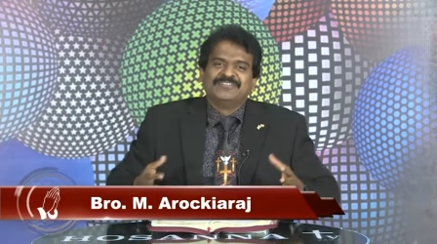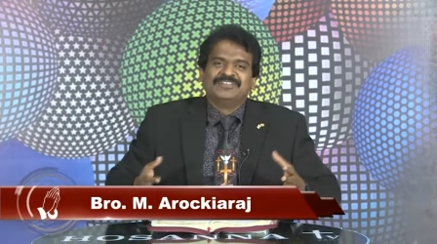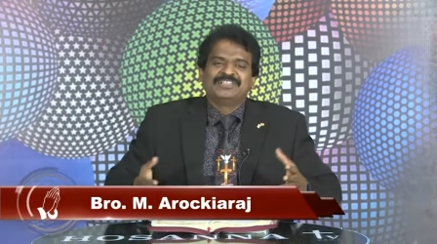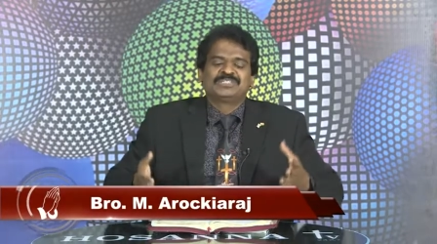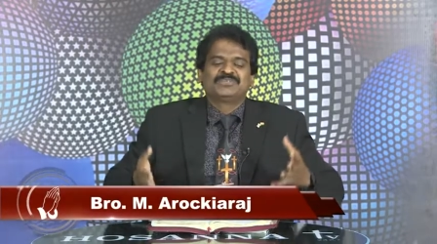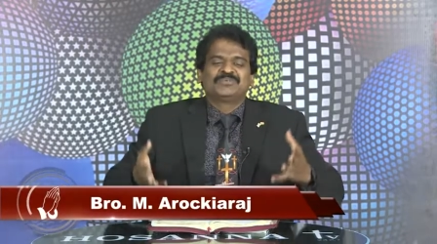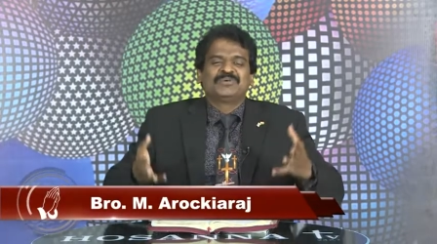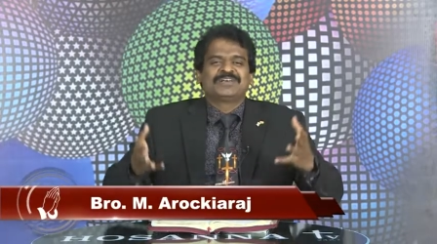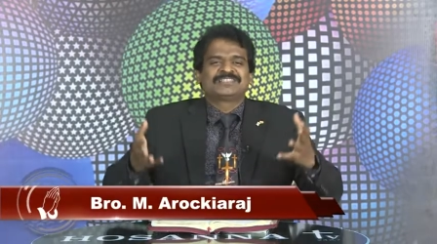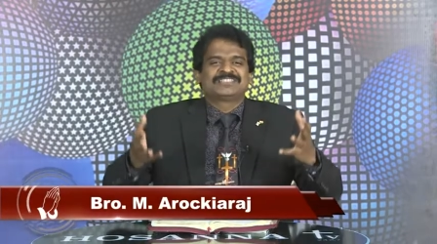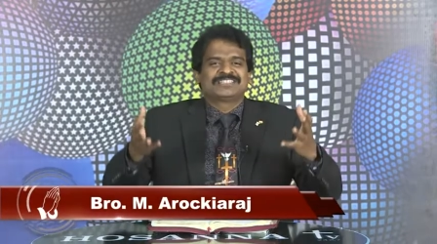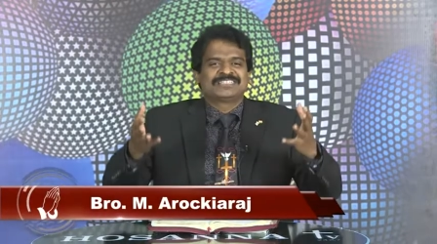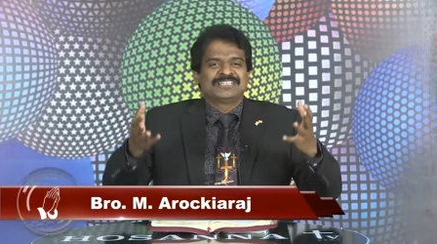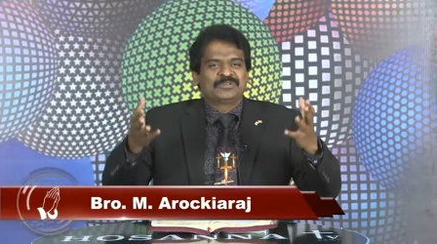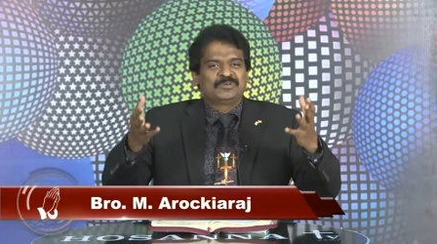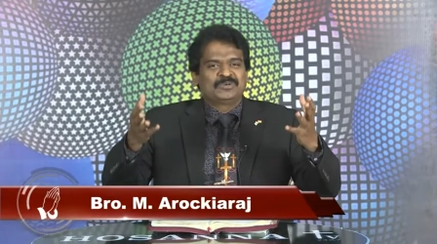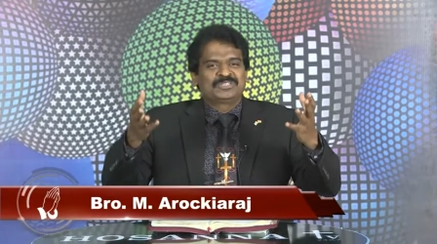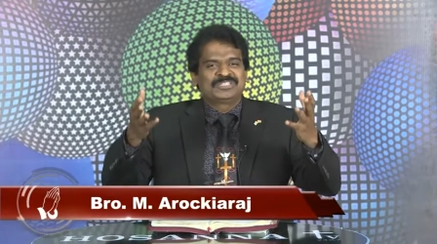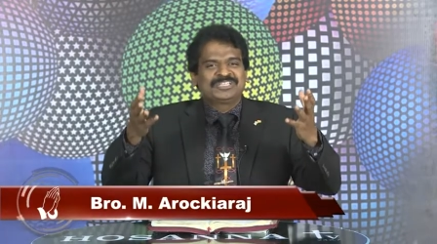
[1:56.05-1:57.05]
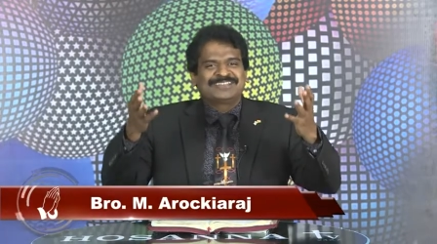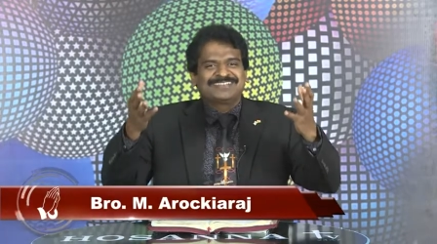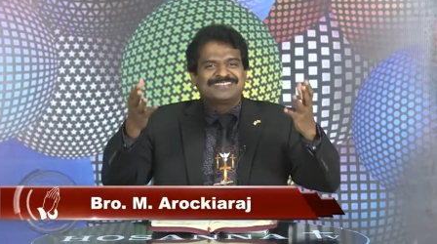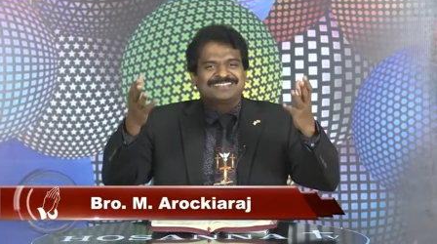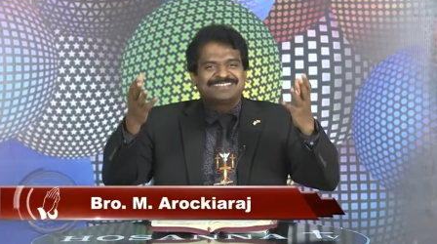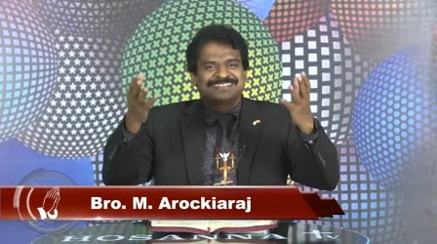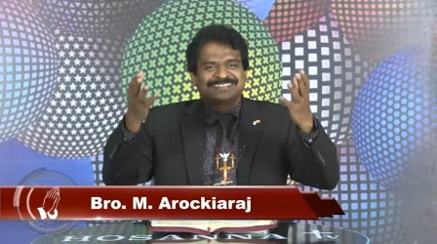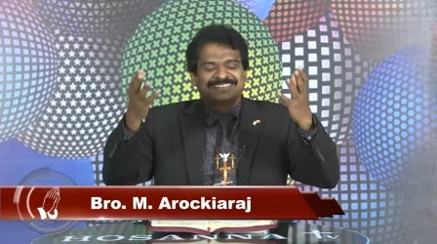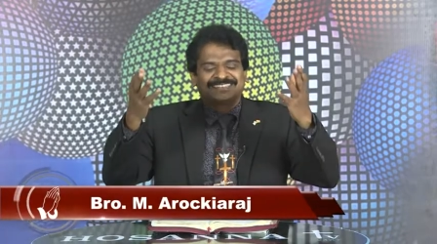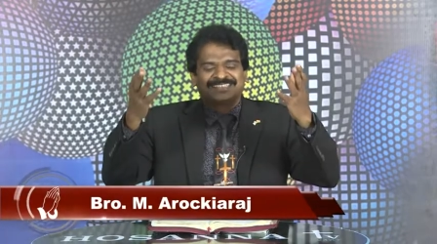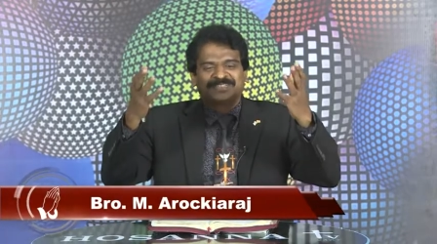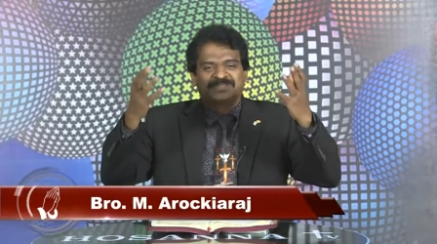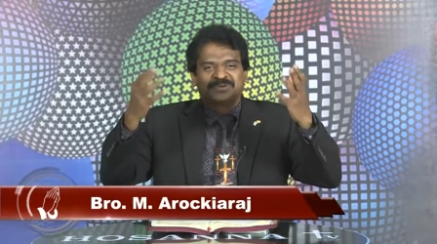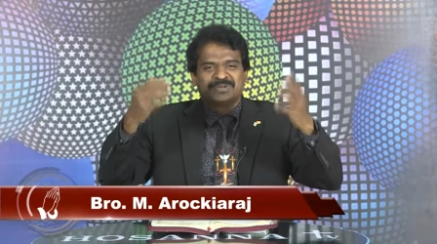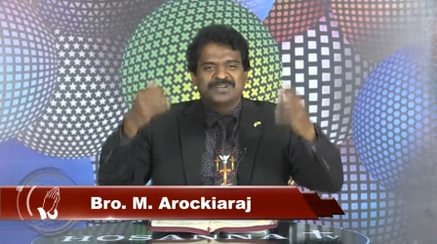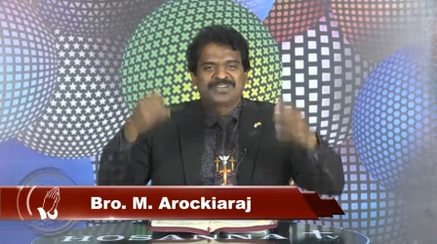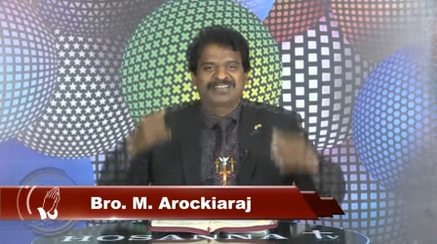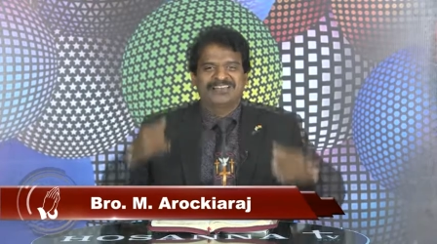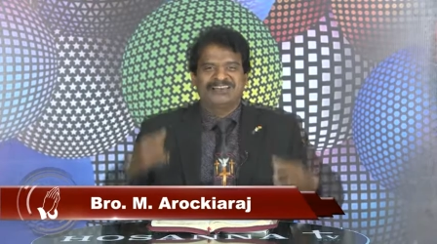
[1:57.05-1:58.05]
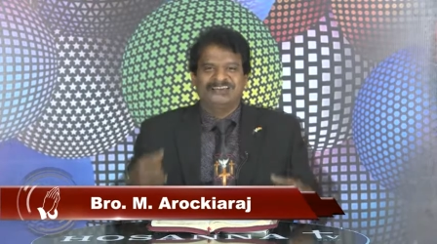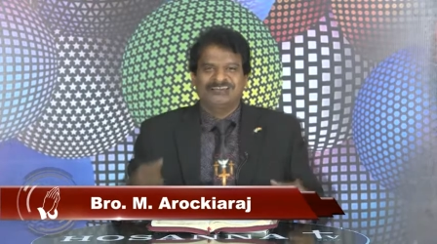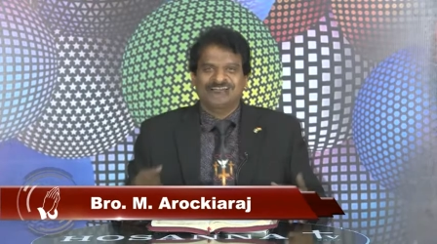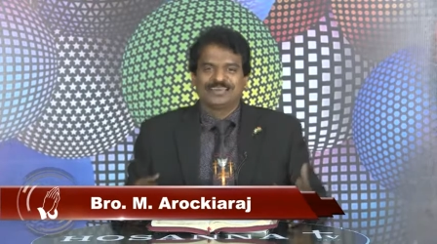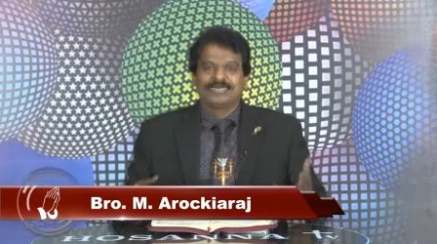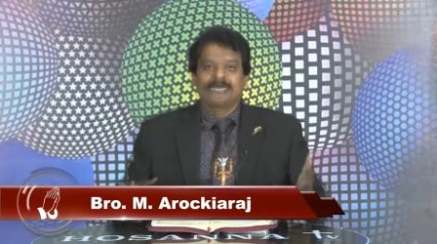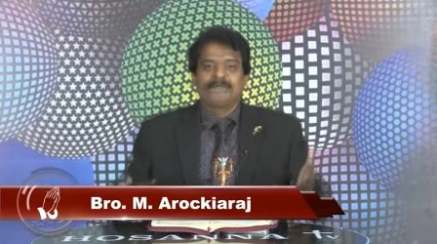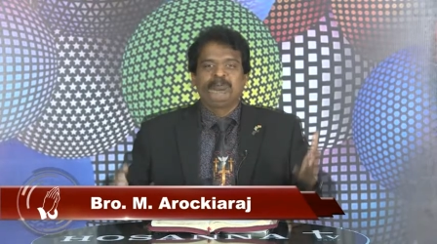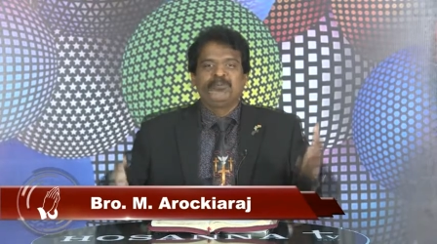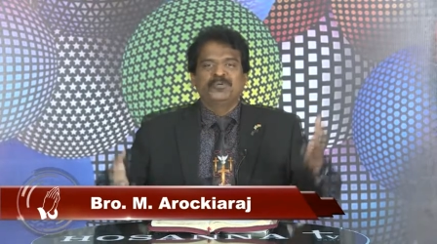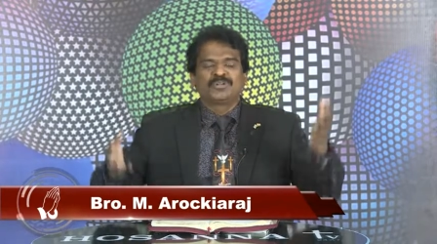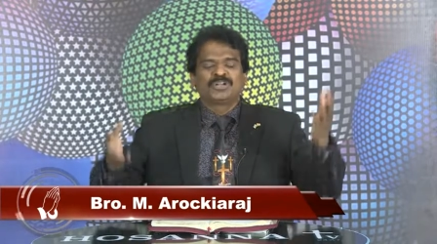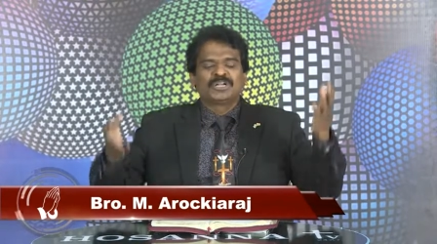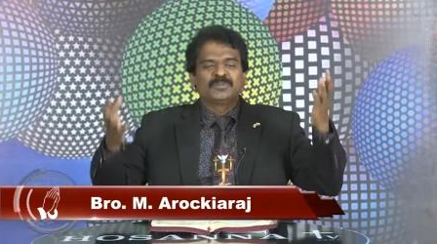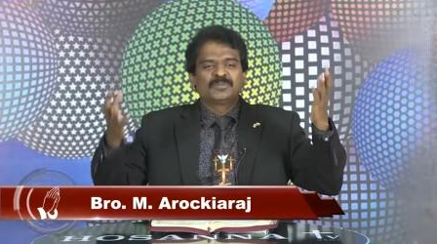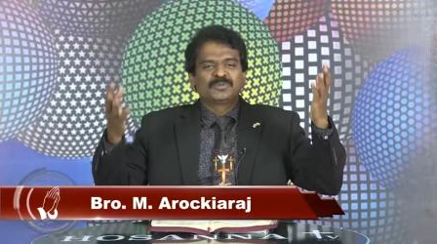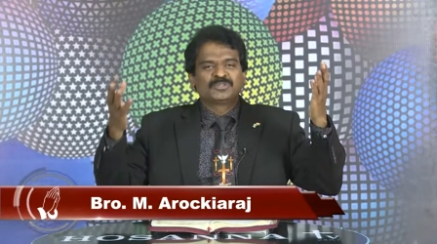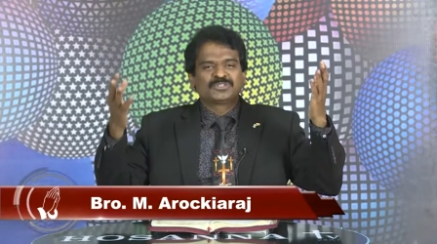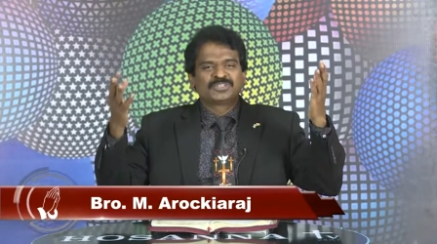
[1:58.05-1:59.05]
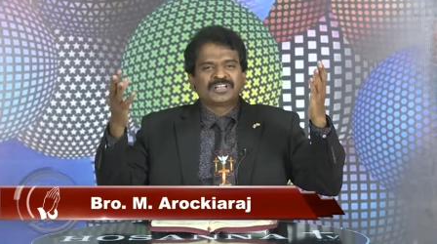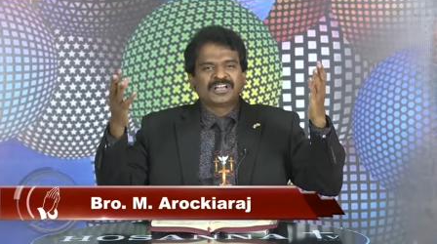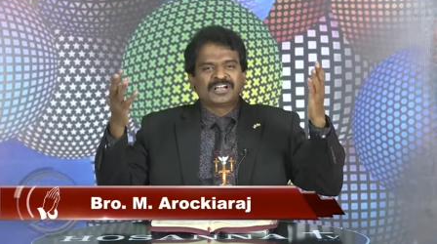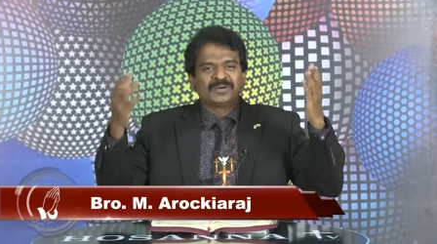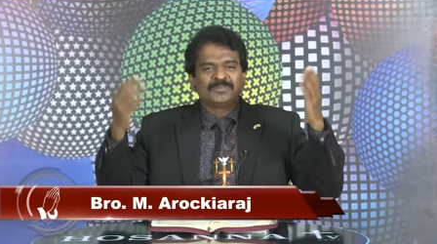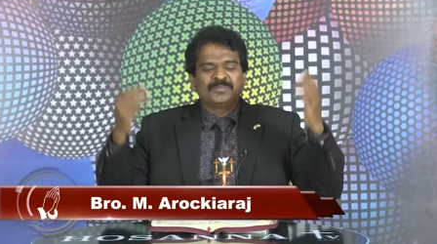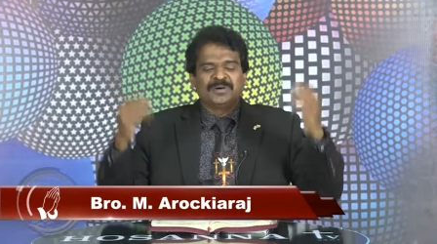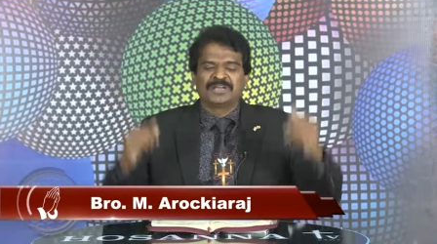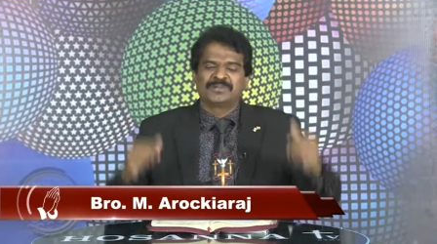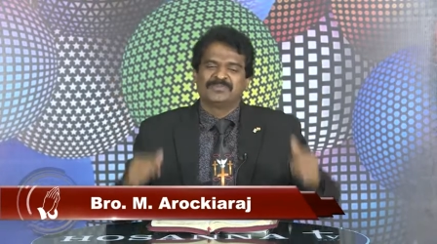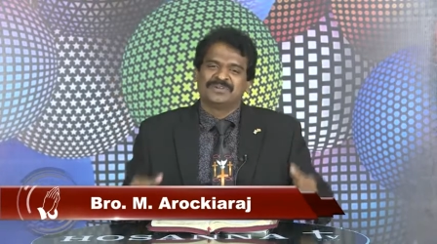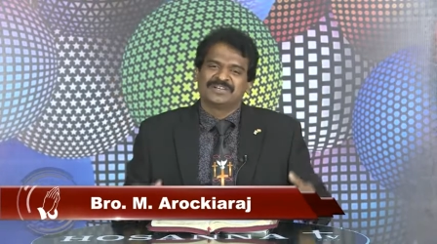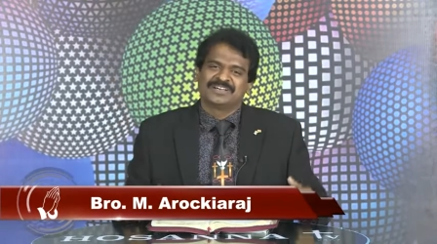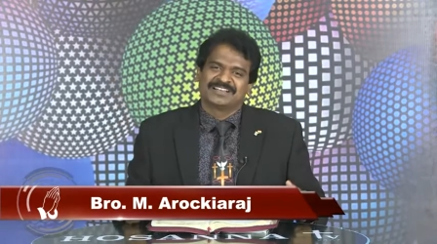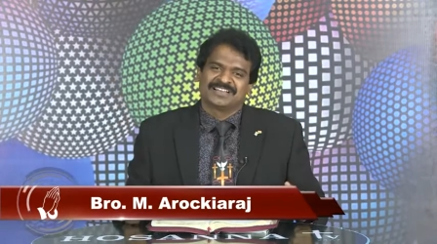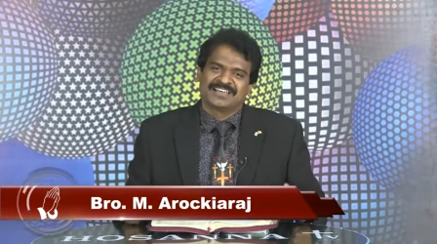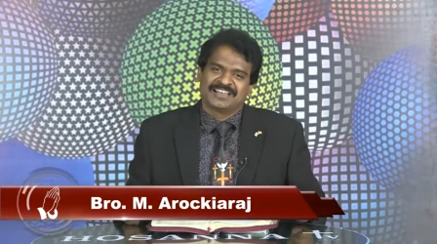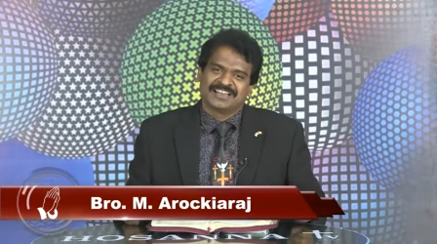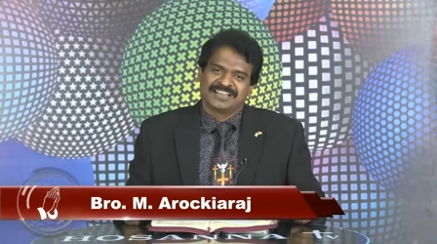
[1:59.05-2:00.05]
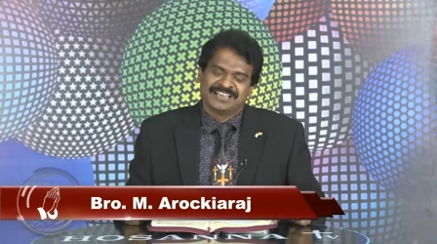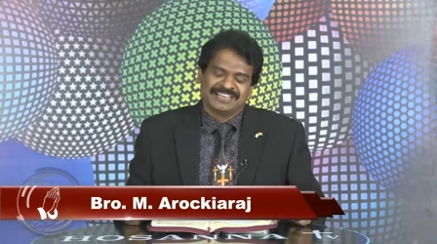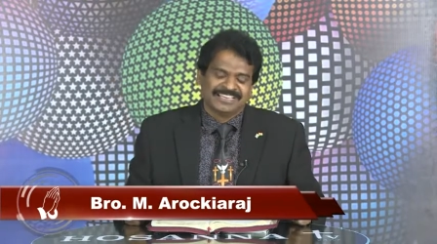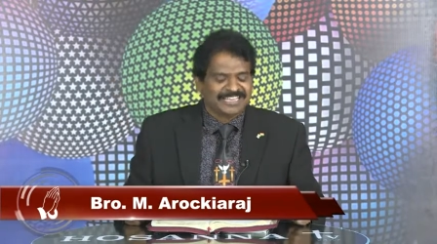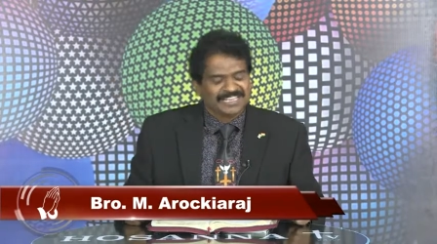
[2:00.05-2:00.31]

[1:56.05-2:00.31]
விசுவாசத்தின் உச்ச கட்டத்துக்கு சென்று விடுகிறார் ஒரு பூர்ண புருஷனாக மாறிவிடுகிறார்